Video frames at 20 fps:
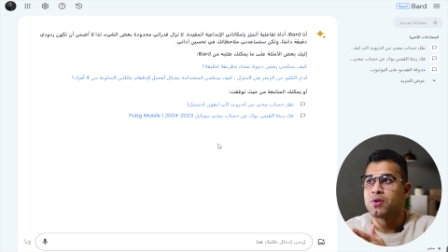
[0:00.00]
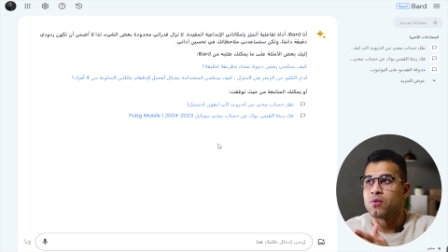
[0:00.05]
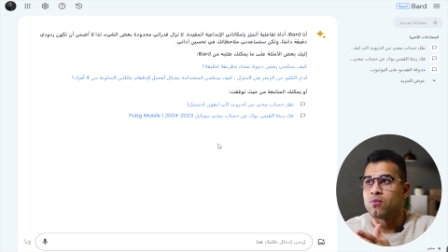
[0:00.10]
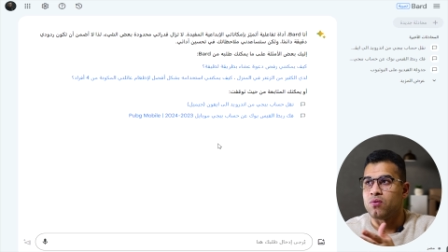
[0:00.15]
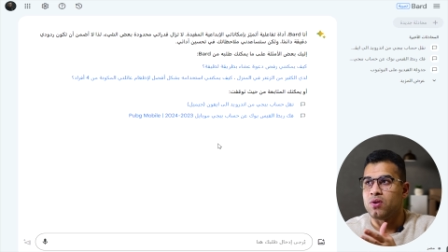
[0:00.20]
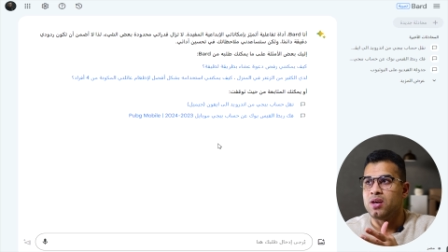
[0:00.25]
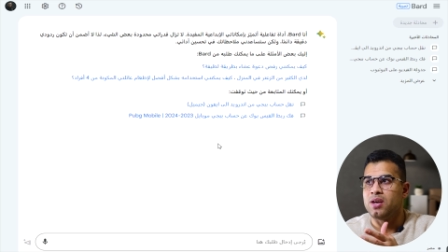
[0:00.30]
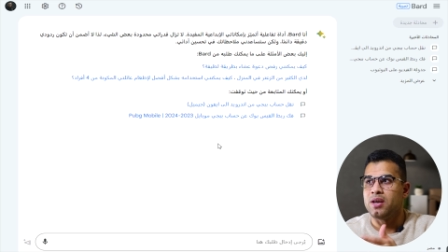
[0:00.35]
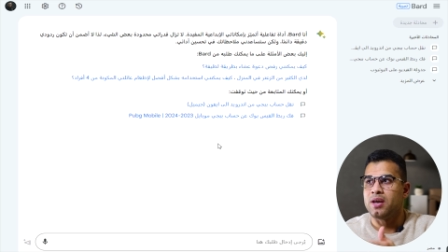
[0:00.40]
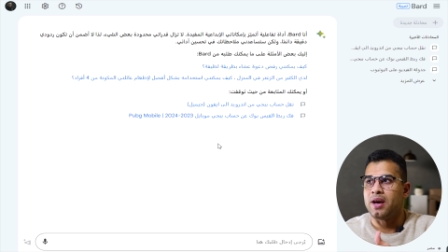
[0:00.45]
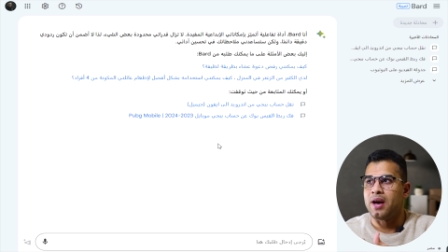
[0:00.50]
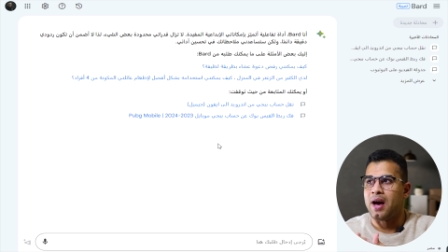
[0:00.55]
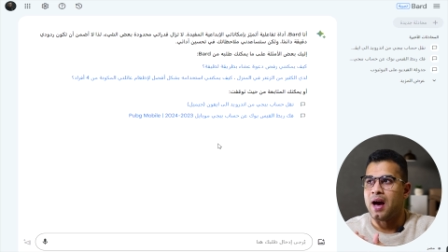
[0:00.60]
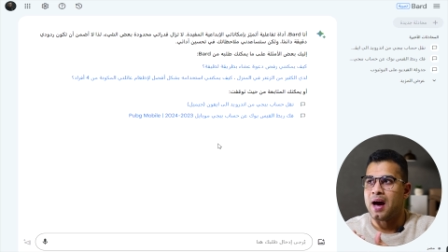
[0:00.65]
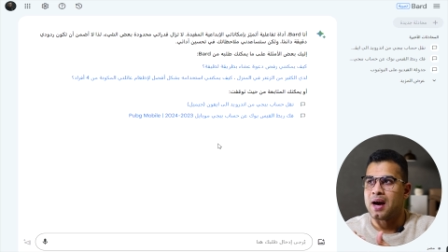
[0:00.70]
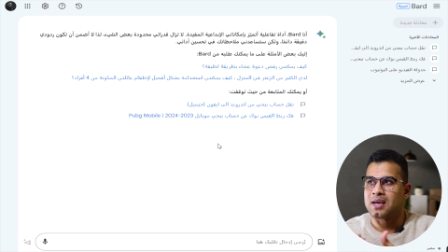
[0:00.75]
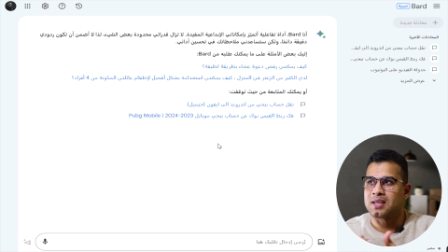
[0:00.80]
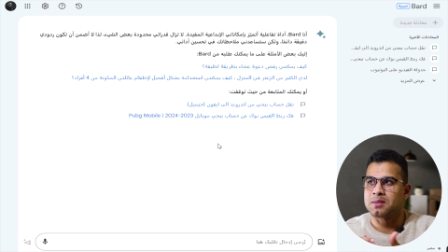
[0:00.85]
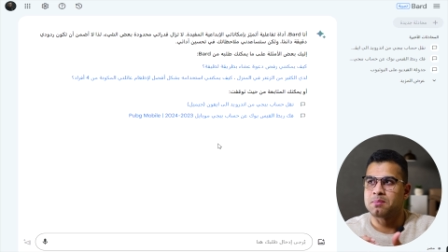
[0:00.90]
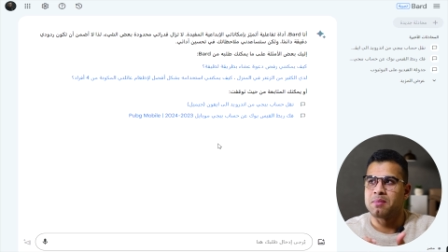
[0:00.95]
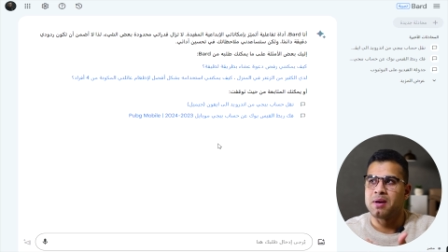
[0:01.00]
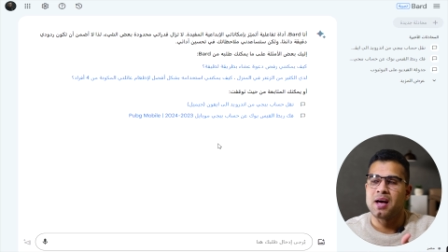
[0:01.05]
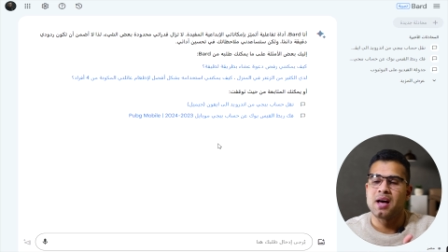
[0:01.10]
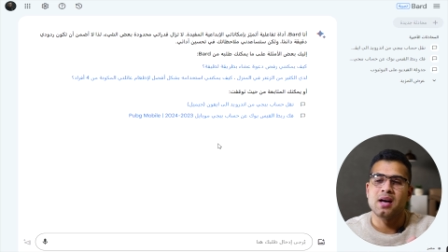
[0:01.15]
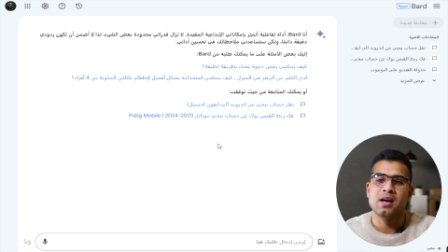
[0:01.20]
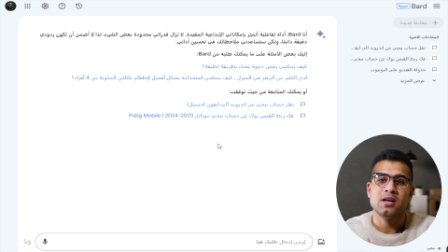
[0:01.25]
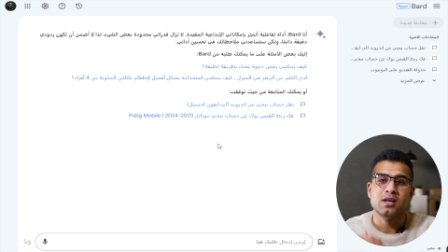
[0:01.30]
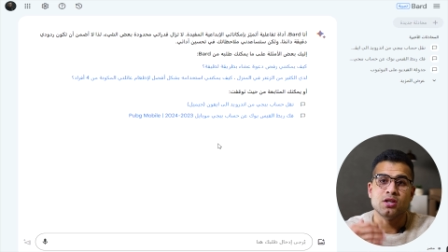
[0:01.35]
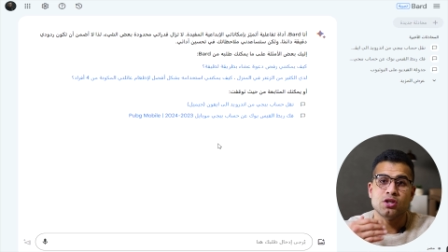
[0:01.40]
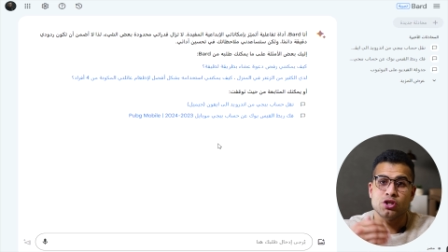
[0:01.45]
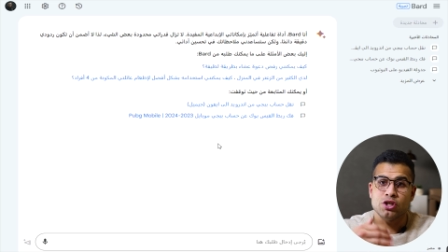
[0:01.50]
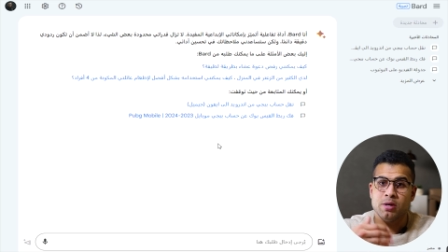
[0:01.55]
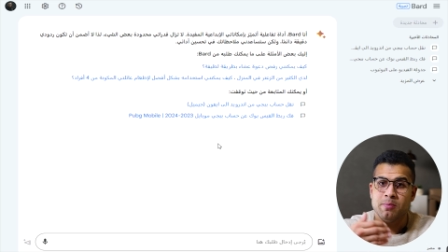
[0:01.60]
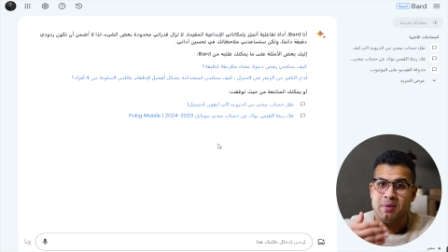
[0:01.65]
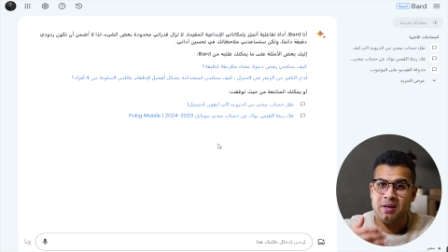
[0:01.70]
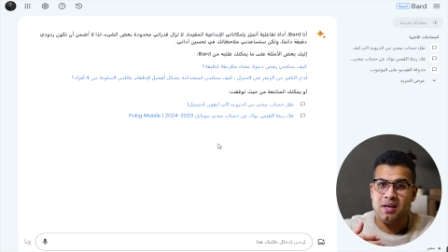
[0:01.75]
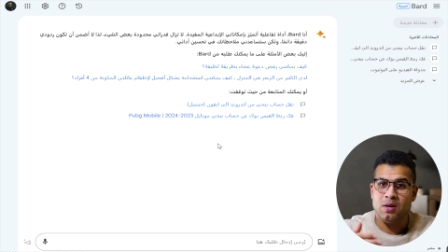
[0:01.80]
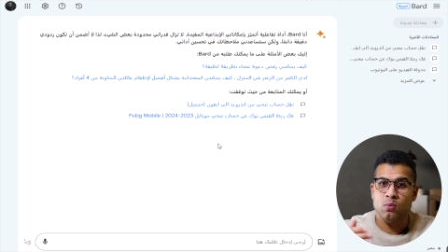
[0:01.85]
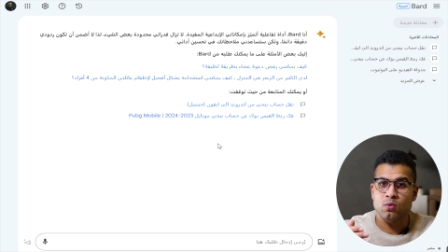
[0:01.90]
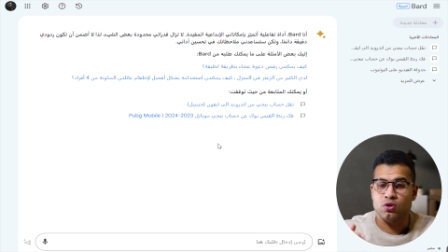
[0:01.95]
في حاجه اسمها
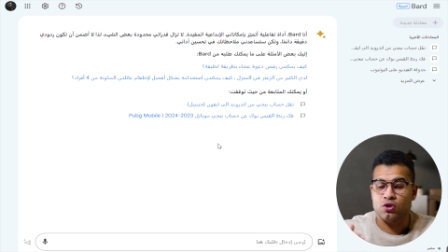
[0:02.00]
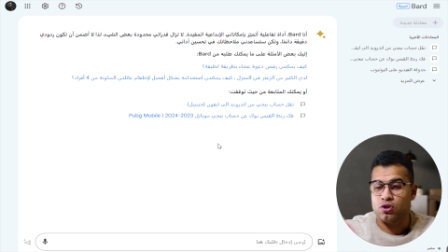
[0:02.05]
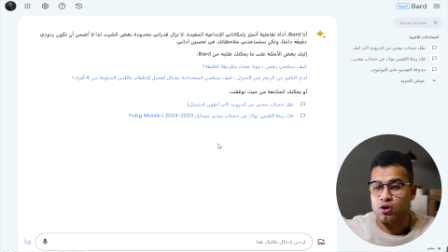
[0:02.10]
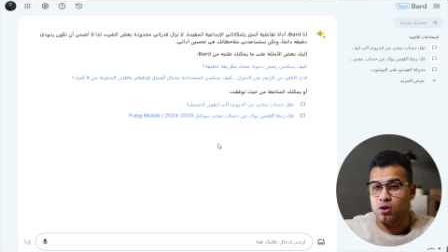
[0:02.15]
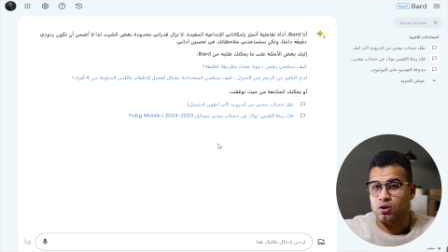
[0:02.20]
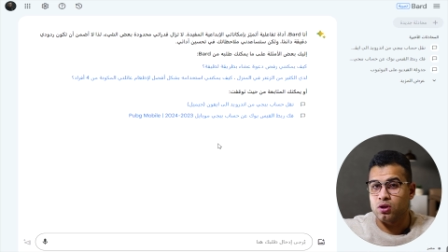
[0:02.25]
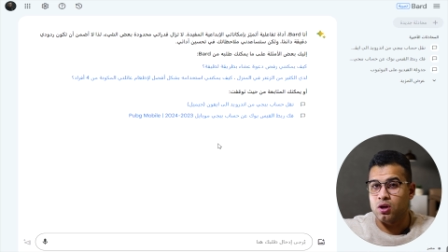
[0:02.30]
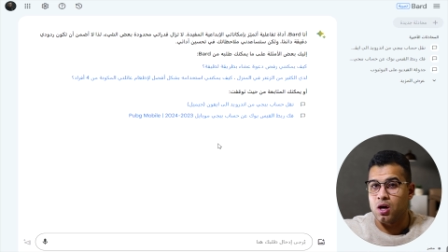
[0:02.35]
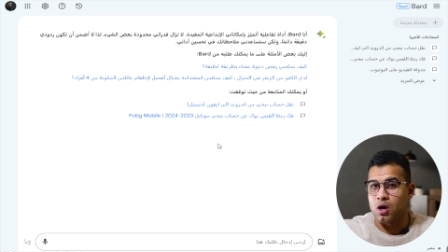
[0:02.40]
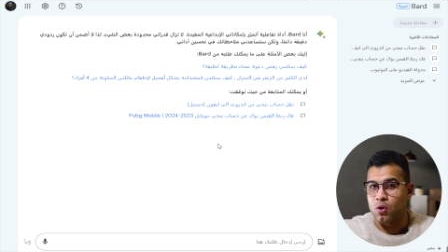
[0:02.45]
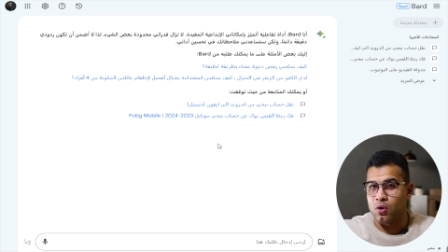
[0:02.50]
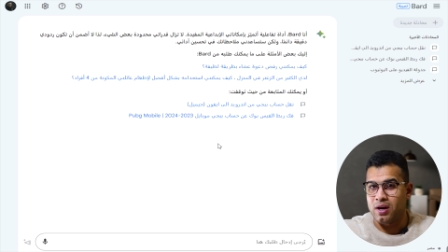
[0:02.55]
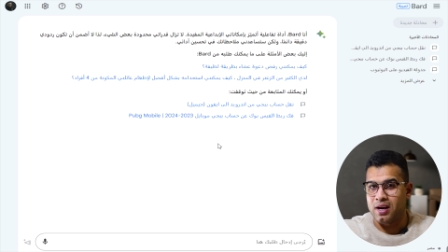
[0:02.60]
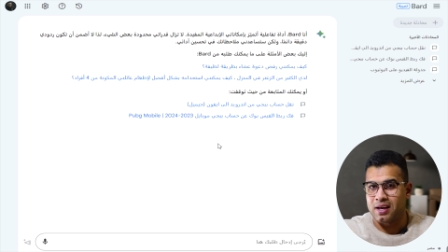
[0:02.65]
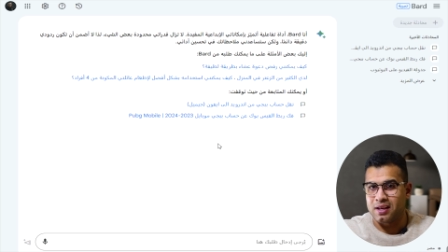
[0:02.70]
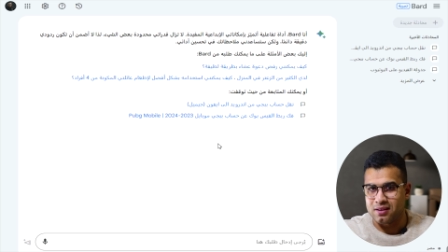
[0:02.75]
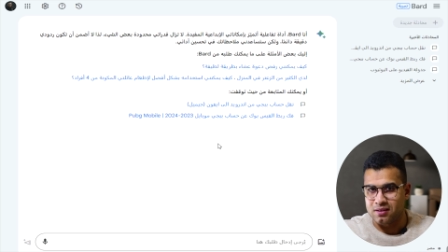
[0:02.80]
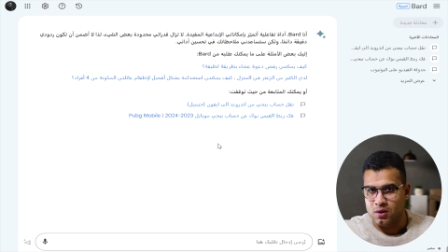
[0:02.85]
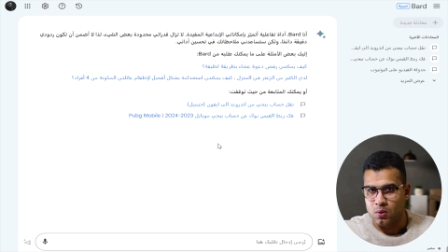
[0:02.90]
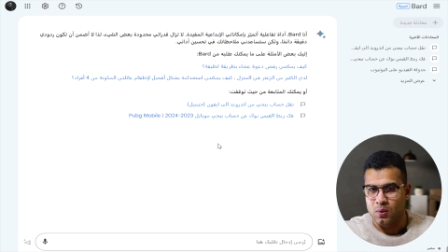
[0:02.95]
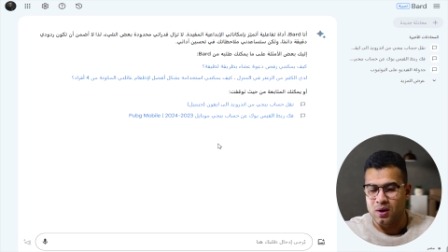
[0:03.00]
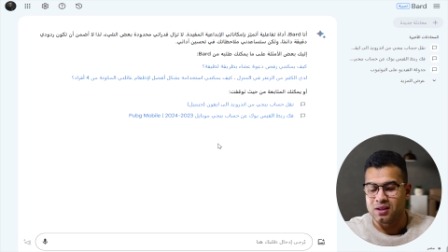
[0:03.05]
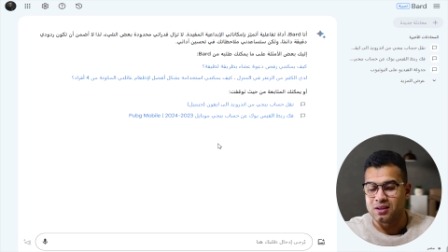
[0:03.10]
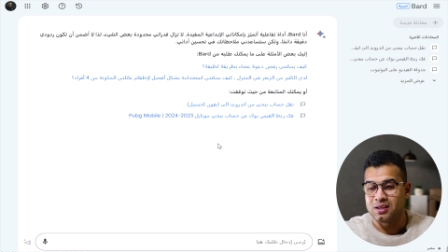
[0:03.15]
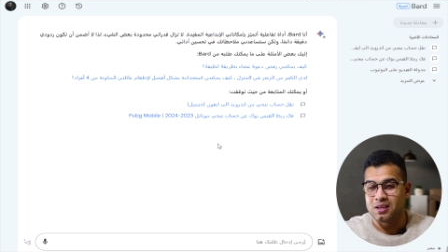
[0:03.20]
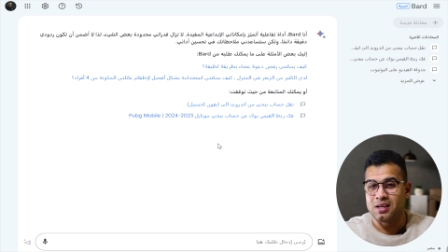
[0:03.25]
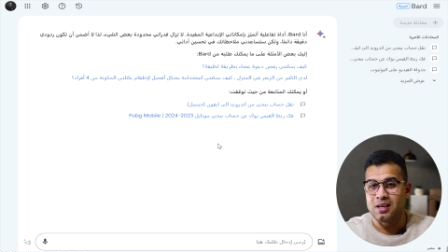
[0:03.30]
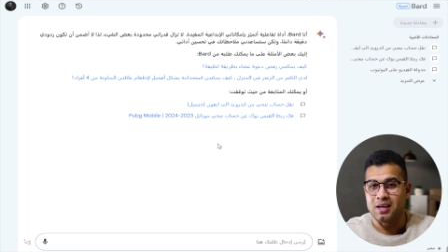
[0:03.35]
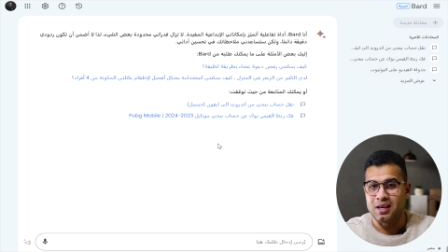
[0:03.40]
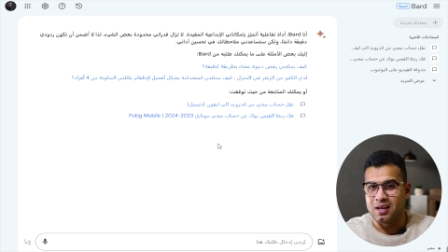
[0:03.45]
جيميني وان شاء الله هقول لك دلوقتي